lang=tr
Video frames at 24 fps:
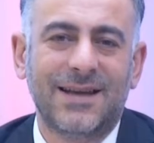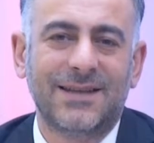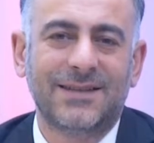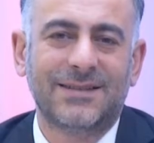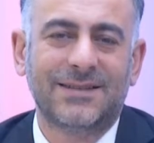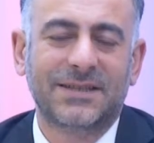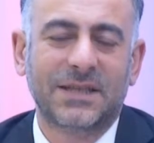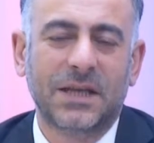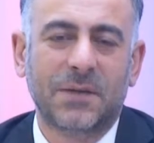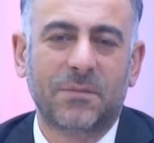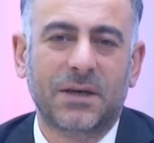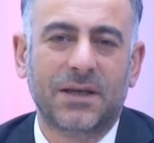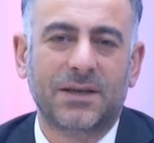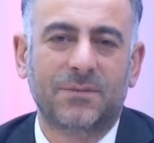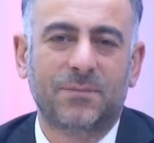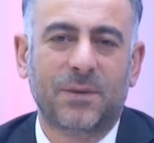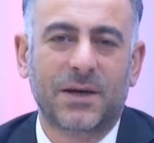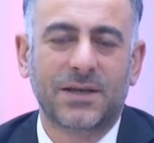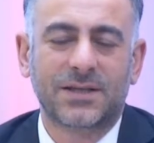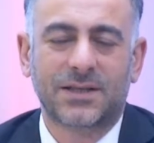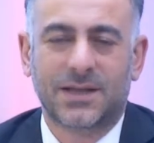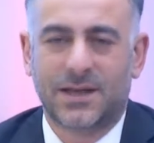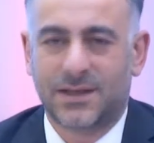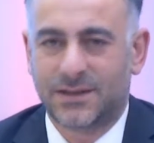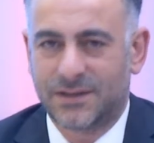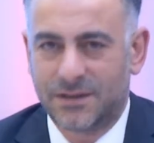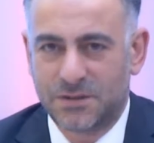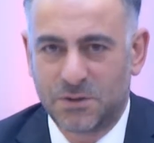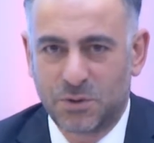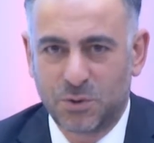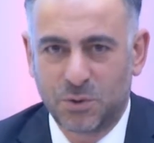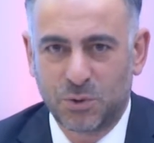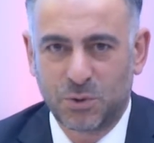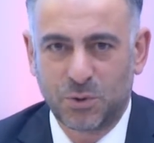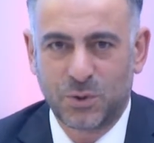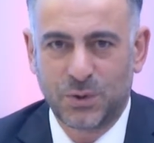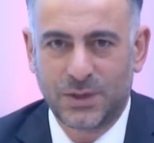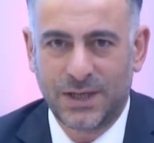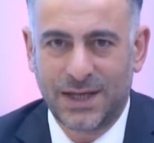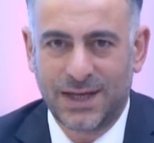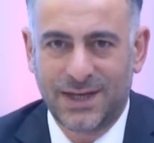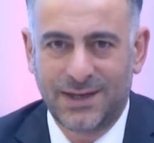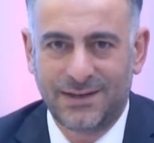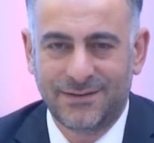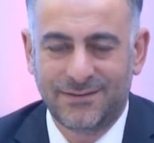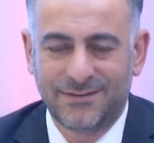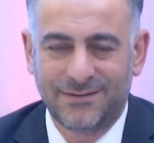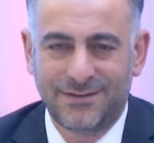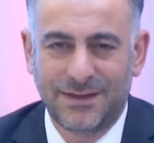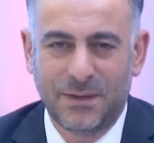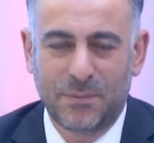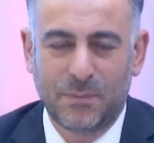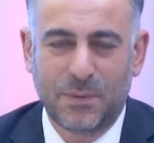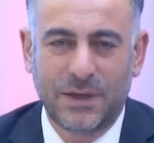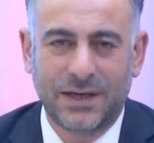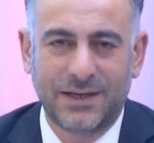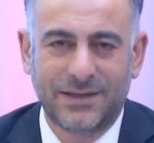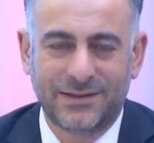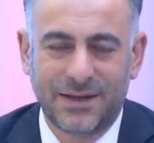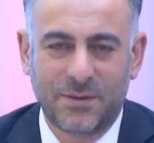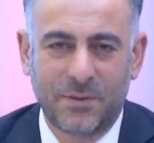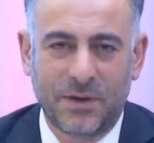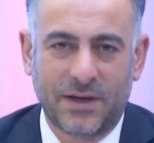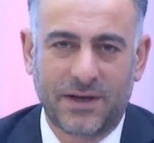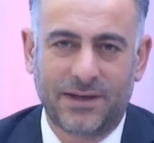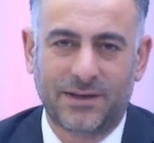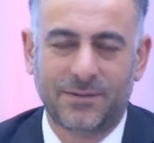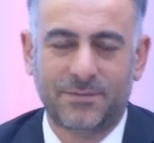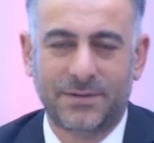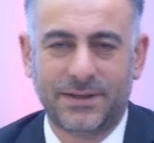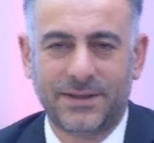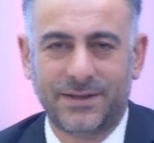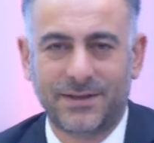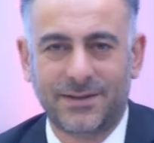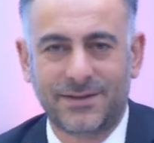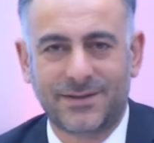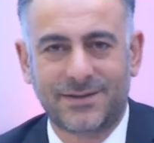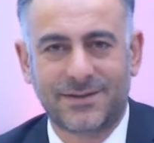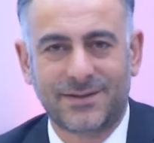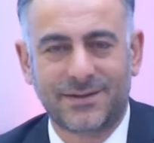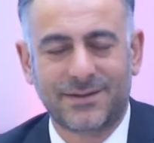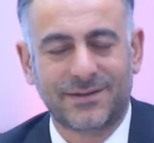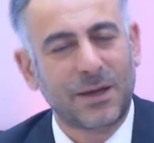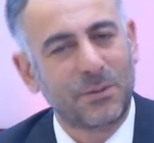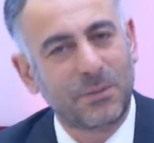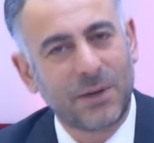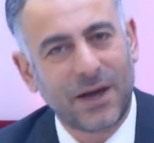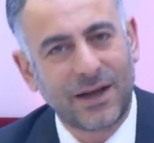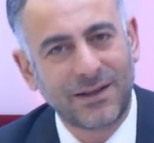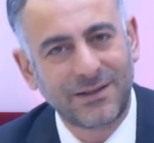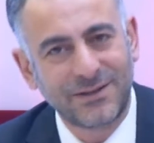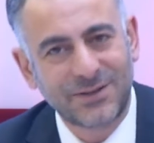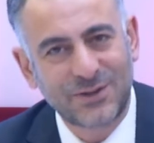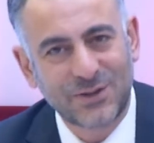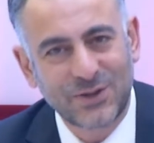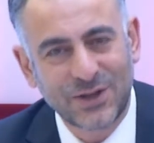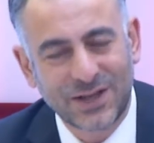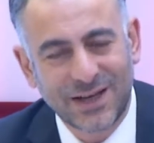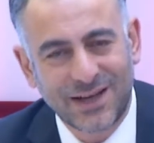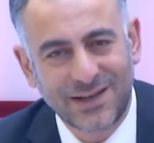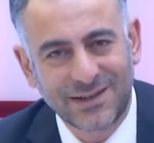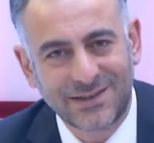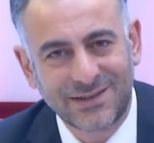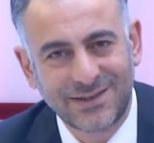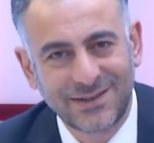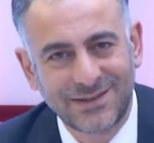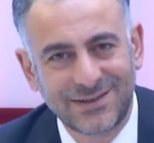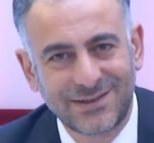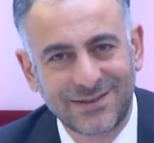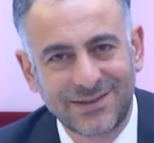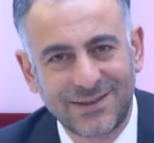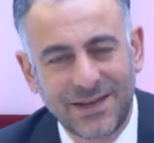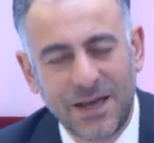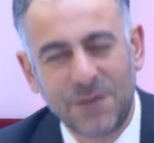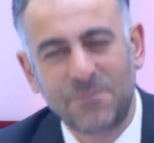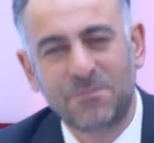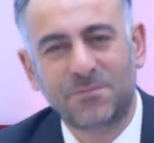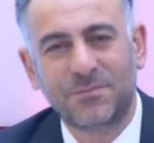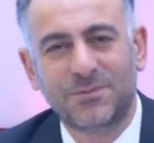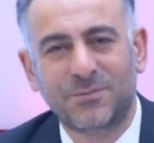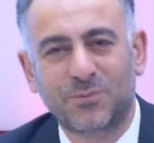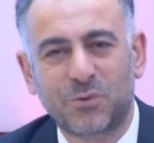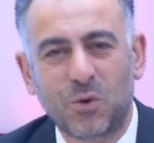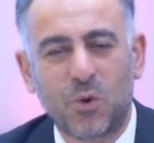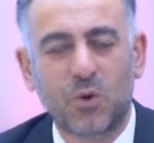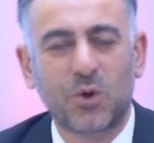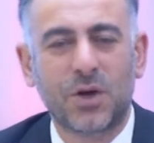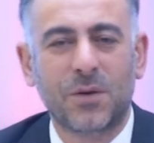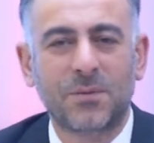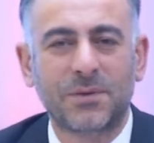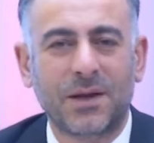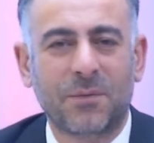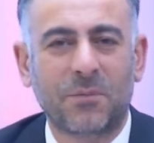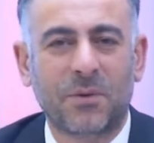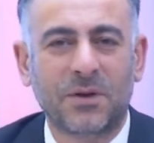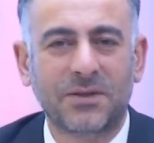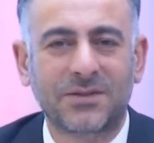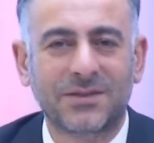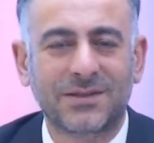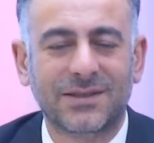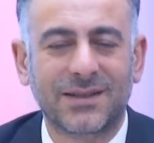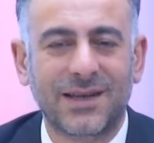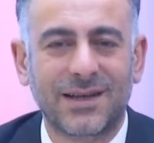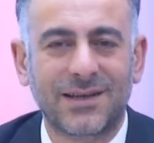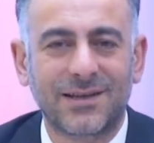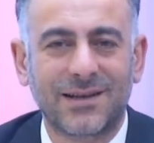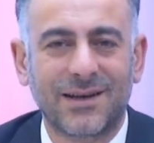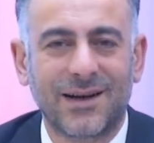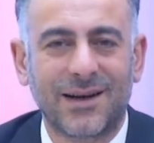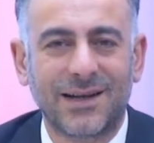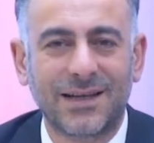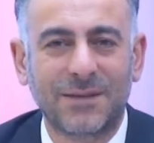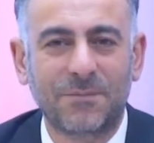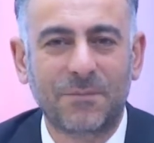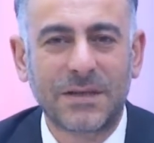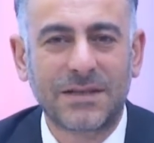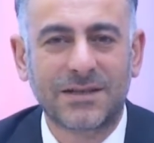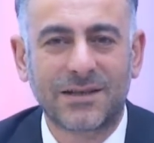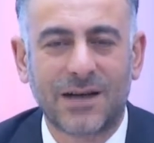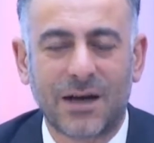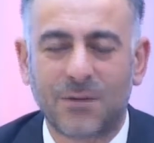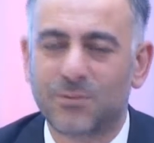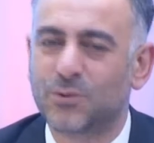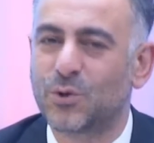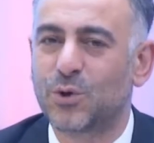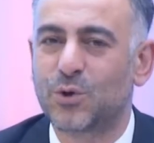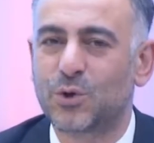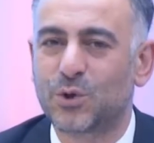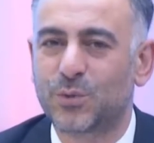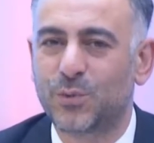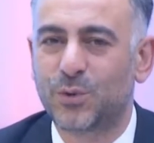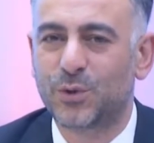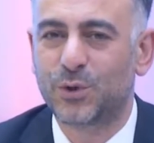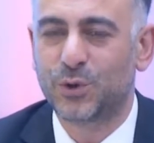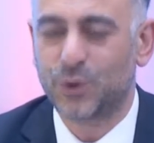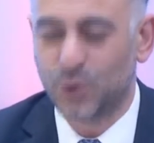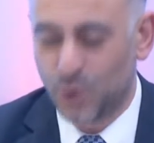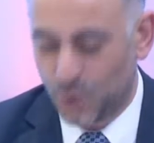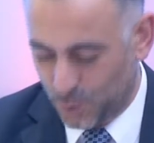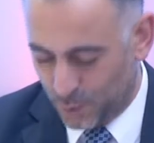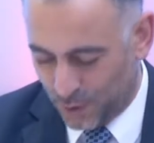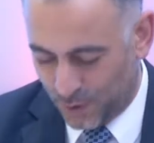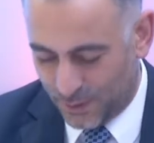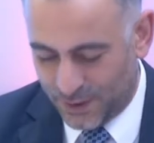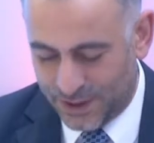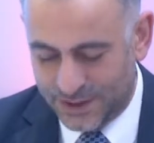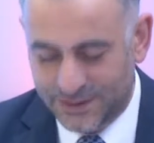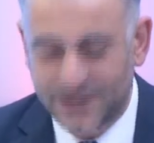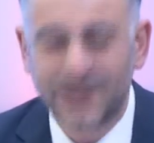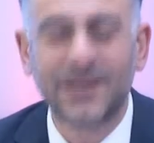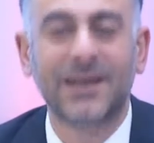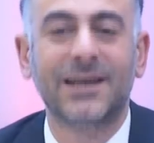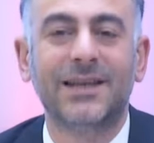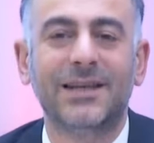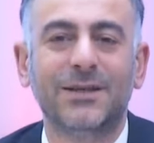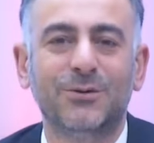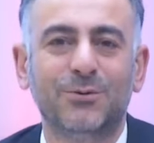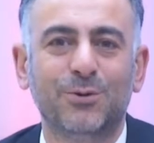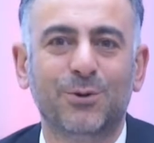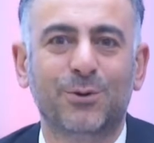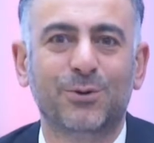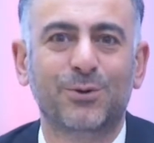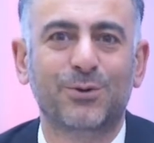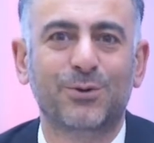Yine bir pazartesi gününde hep birlikte beraberiz. Tabi alıştık artık. Hep programı kapatırken galip bir Trabzonspor'u yorumlamak dileğiyle diyoruz.